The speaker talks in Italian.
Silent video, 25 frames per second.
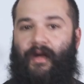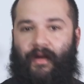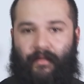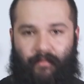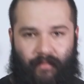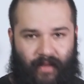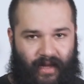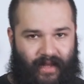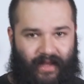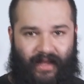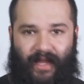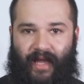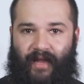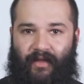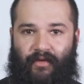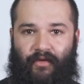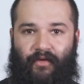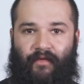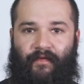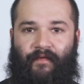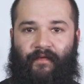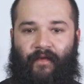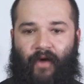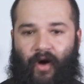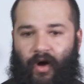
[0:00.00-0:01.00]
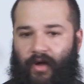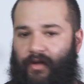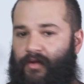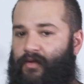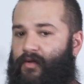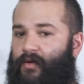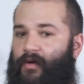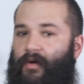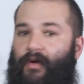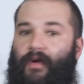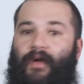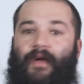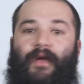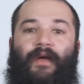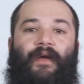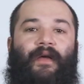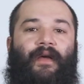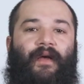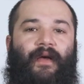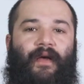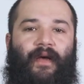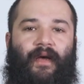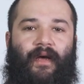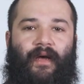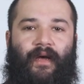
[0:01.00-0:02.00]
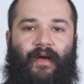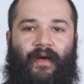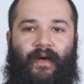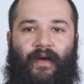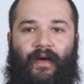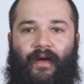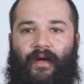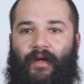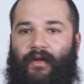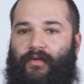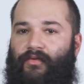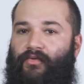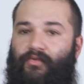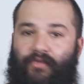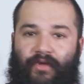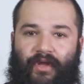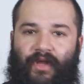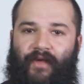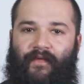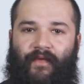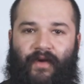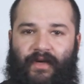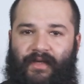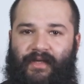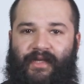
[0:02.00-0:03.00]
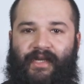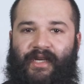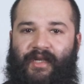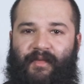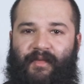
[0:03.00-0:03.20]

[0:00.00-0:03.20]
mettendo foto eh, tutti i vostri